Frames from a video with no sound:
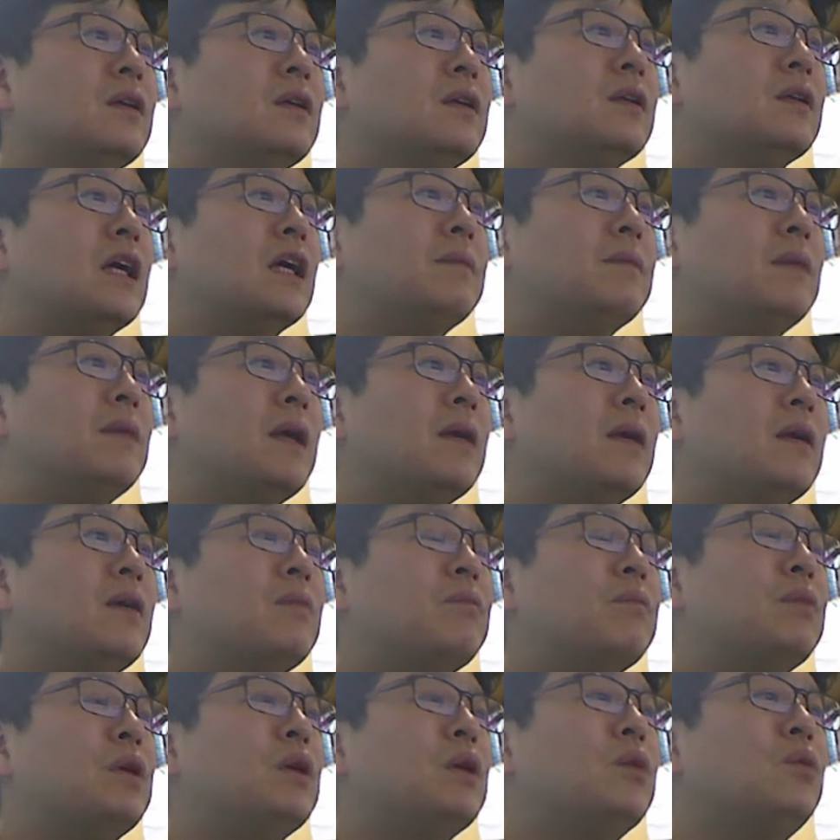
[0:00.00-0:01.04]
다음에
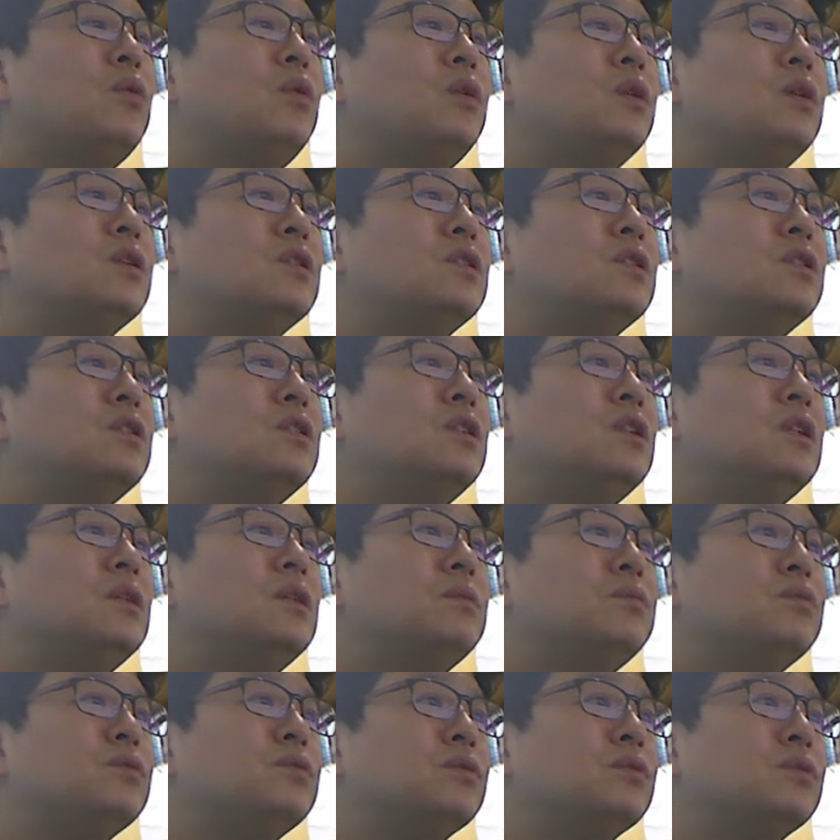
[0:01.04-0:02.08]
비골
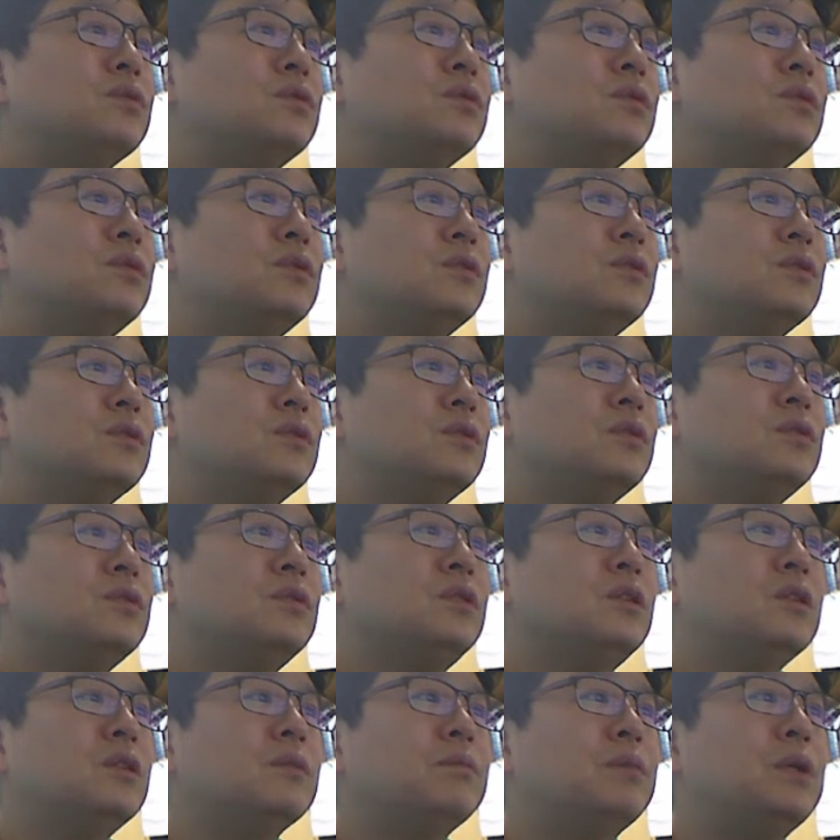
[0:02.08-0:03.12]
근위부
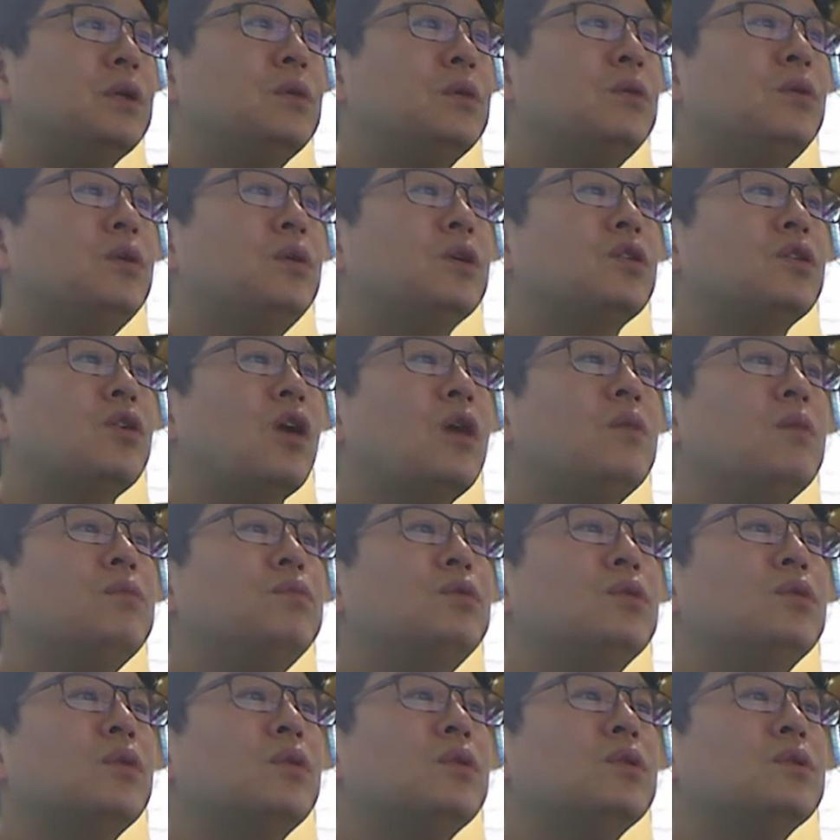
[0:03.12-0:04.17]
또는 비골
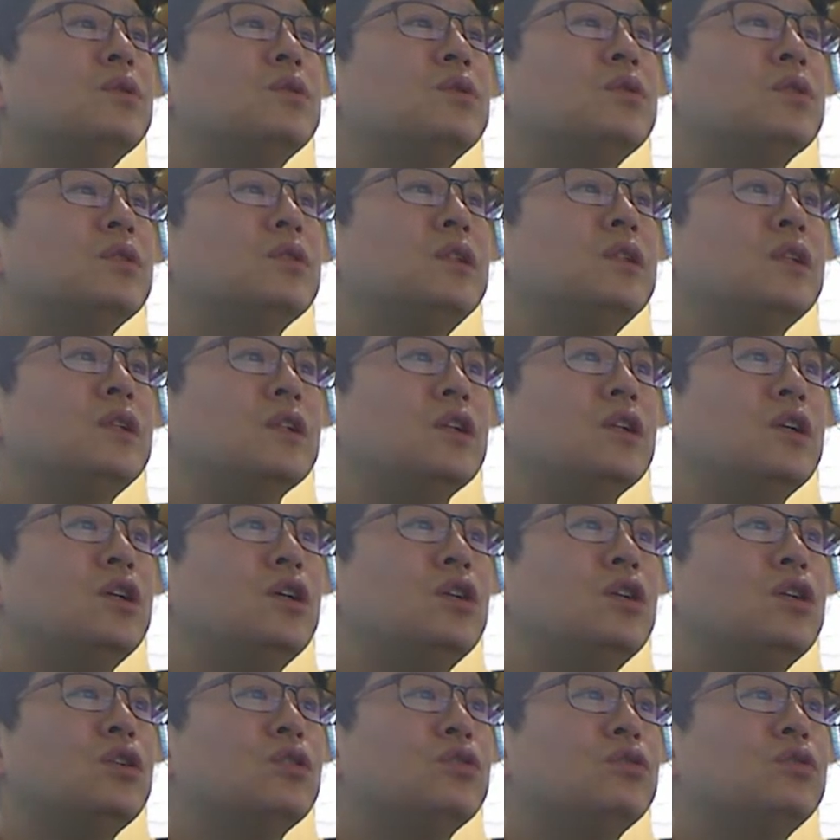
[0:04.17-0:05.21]
경부 골절을
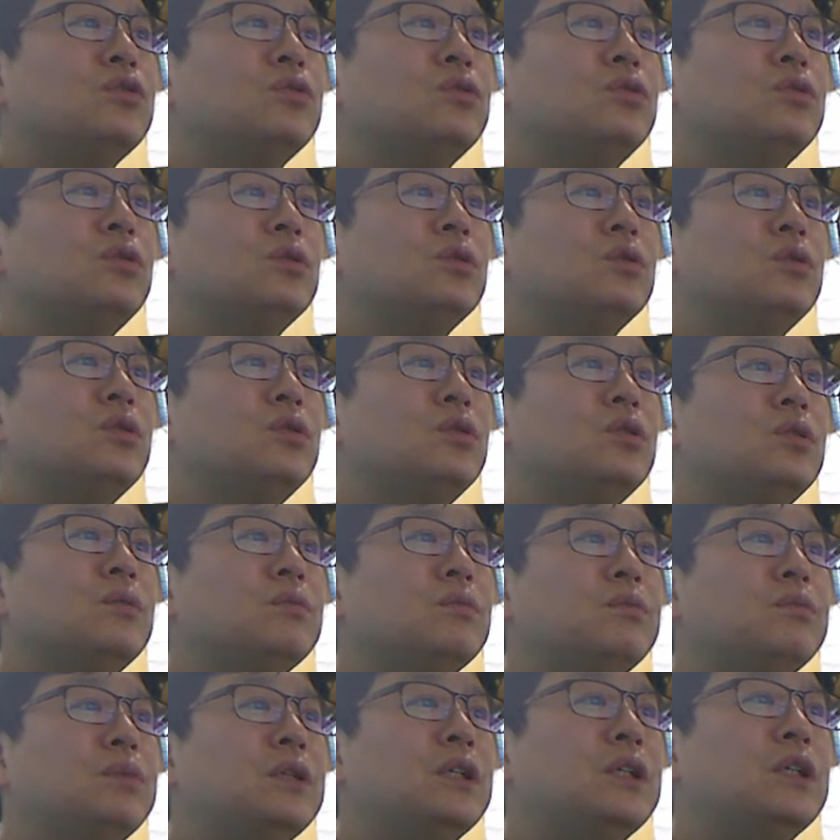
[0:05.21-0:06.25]
수술
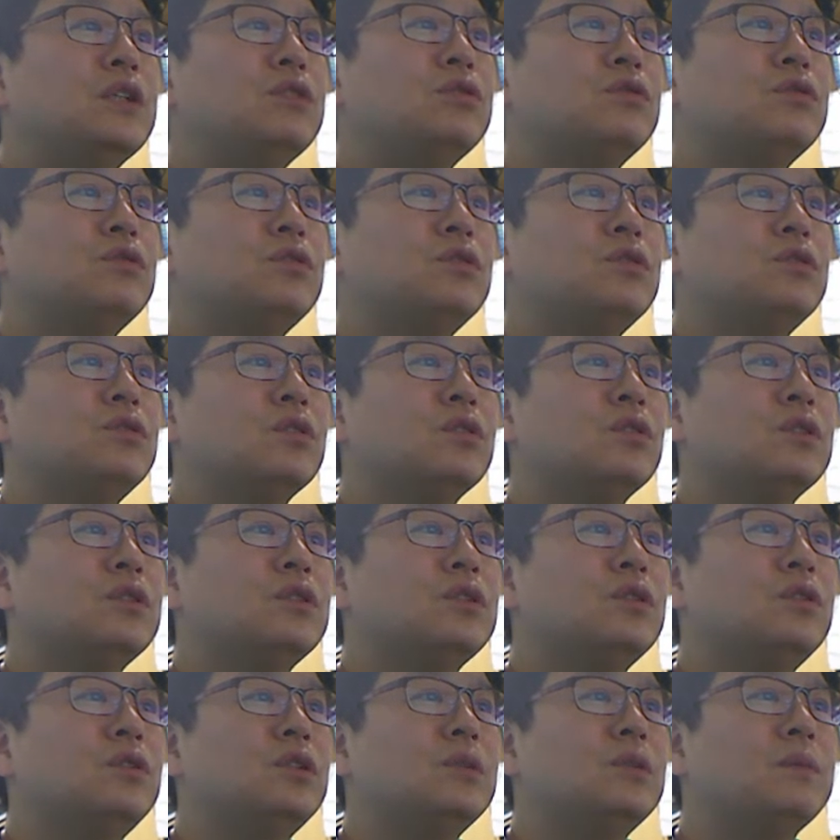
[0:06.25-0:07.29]
또는 비수술적
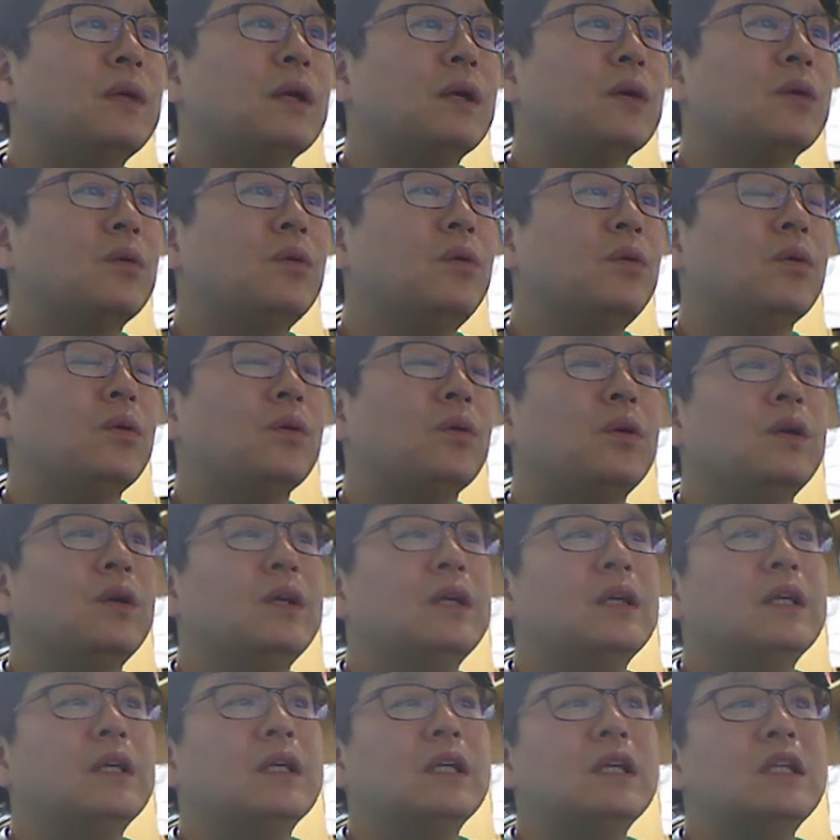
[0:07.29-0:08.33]
치료를 받고
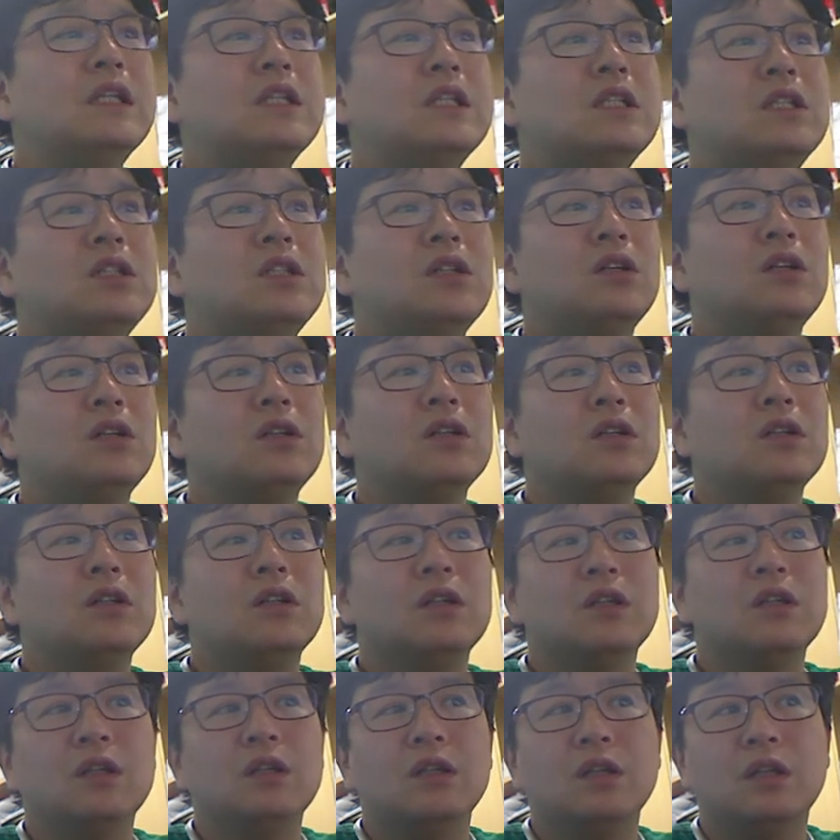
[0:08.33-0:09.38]

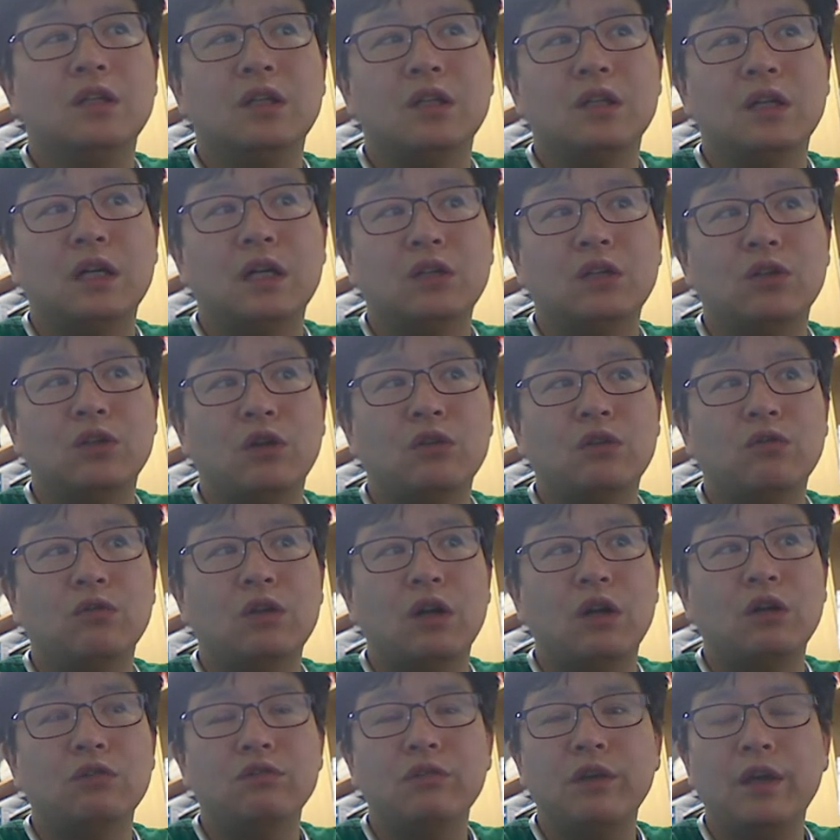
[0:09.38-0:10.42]
일정 기간
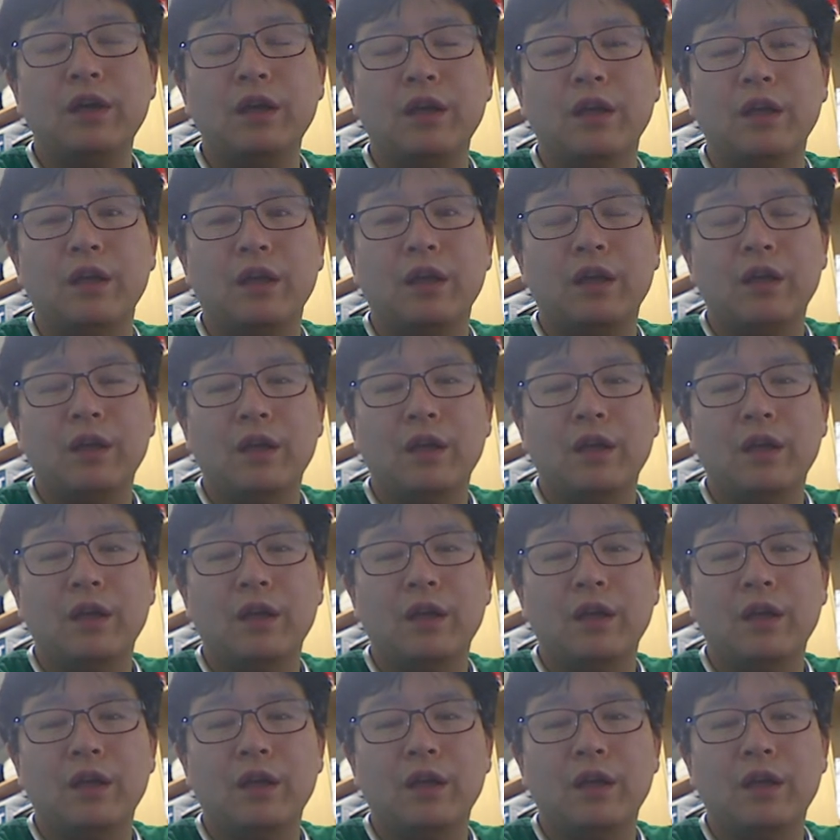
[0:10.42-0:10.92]
경과 후에